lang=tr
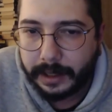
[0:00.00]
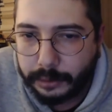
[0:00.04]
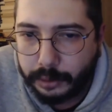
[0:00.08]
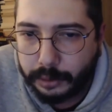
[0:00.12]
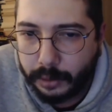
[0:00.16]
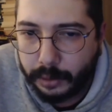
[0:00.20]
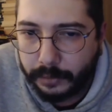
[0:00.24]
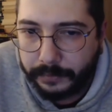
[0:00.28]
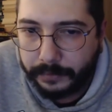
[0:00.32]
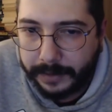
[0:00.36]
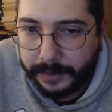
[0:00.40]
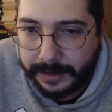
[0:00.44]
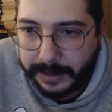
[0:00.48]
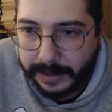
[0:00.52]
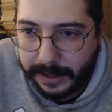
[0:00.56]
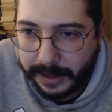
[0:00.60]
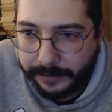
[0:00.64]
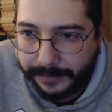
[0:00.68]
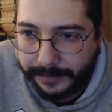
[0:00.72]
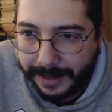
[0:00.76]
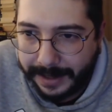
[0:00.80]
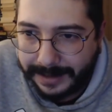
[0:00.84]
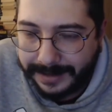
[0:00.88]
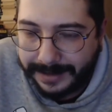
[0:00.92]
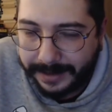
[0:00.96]
çok fazla
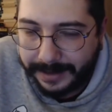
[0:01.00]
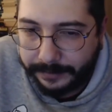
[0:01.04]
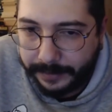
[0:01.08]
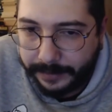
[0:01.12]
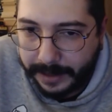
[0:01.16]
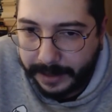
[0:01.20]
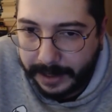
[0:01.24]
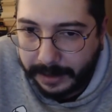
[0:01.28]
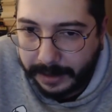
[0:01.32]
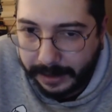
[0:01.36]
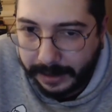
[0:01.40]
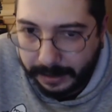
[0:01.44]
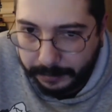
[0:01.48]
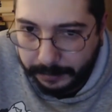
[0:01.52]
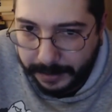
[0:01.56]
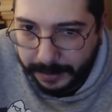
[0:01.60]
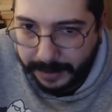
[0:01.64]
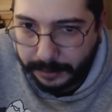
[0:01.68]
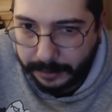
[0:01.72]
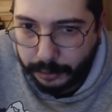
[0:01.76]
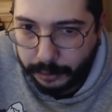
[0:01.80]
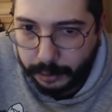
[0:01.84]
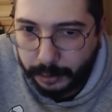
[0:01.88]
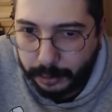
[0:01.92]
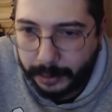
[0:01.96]
felsefeye
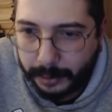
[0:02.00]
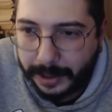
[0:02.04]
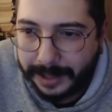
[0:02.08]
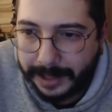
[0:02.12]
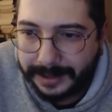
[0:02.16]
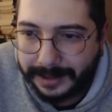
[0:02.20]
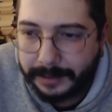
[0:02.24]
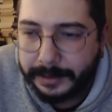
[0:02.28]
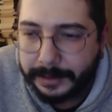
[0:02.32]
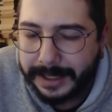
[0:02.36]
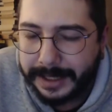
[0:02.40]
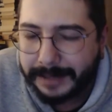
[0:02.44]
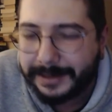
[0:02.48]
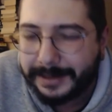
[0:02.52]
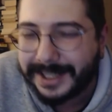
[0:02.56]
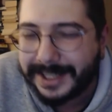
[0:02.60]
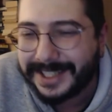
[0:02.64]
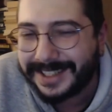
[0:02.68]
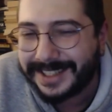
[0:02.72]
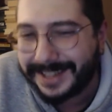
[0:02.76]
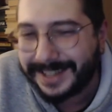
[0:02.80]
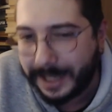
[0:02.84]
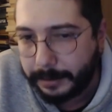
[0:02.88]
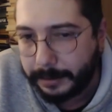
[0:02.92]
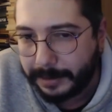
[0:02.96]
girmez. Çünkü adamın
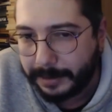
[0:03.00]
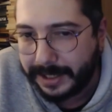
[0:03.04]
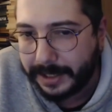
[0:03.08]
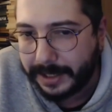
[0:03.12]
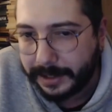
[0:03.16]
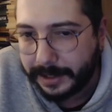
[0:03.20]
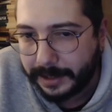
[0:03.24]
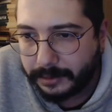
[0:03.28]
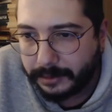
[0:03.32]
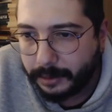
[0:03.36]
amacı tebliğ.